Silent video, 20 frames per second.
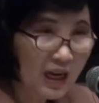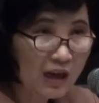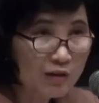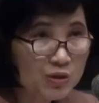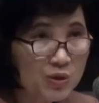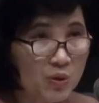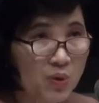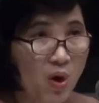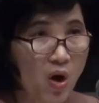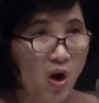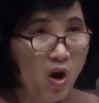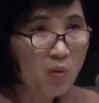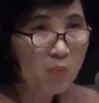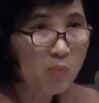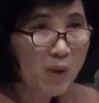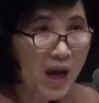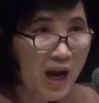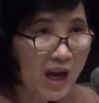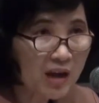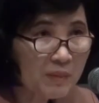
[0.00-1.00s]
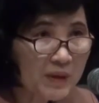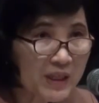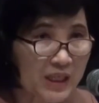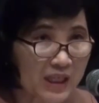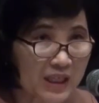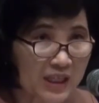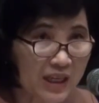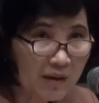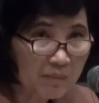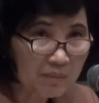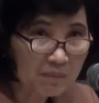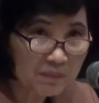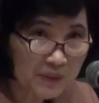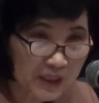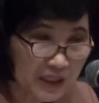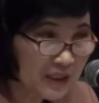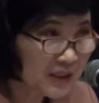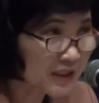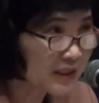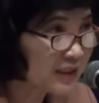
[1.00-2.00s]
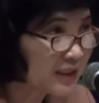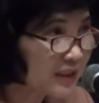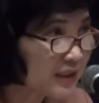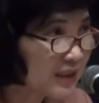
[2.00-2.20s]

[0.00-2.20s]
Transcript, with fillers: เราส่งออกมากเป็นอันดับหนึ่ง